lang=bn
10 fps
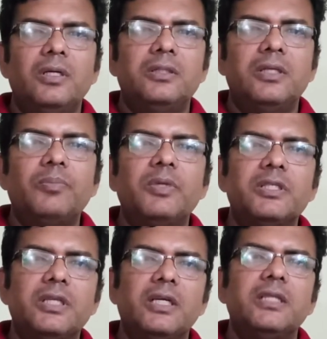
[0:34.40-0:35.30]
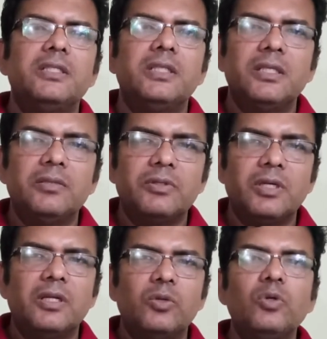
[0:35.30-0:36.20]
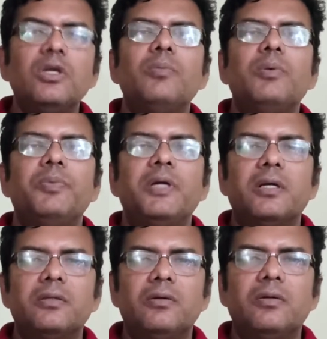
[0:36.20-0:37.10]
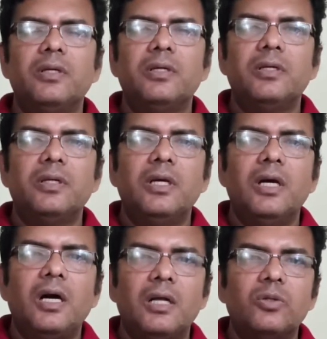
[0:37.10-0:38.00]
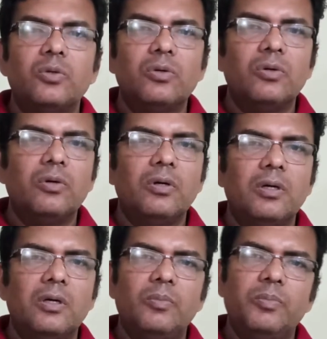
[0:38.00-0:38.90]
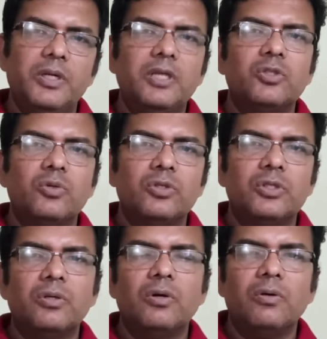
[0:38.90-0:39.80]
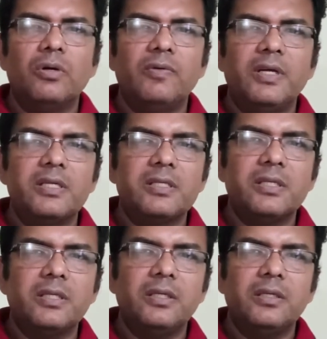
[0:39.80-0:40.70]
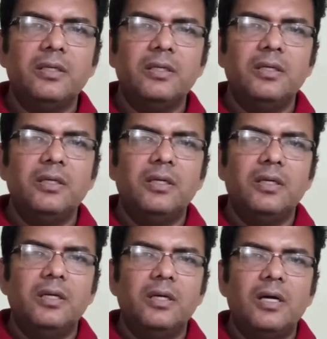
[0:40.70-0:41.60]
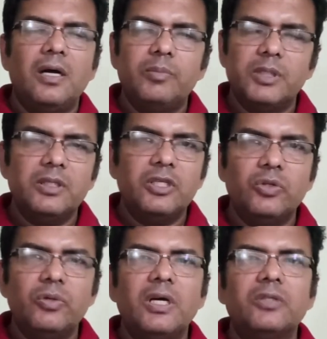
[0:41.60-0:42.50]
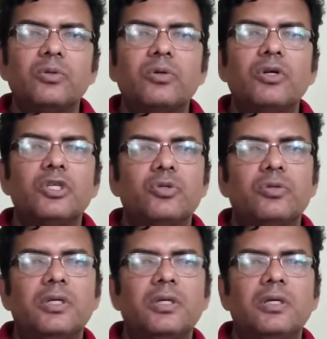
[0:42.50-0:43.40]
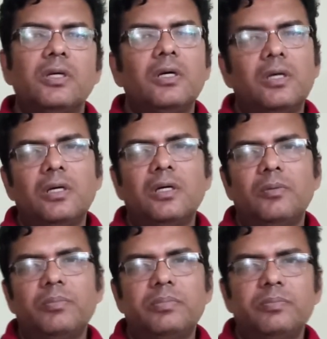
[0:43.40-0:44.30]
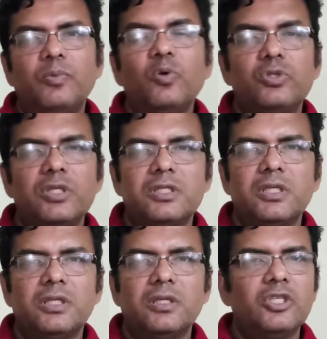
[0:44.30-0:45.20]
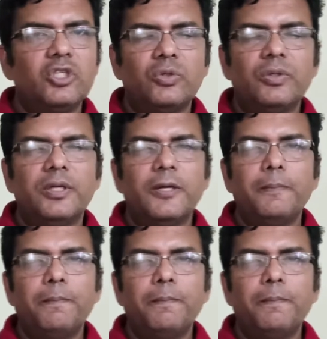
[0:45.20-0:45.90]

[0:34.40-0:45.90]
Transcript: যে আপনারা জানেন যে সারা দুনিয়াব্যাপী এক ধরনের আতঙ্ক বিরাজ করছে করোনা ভাইরাসকে নিয়ে আমাদের দেশেও আতঙ্ক কিছুটা পৌঁছেছে নিঃসন্দেহে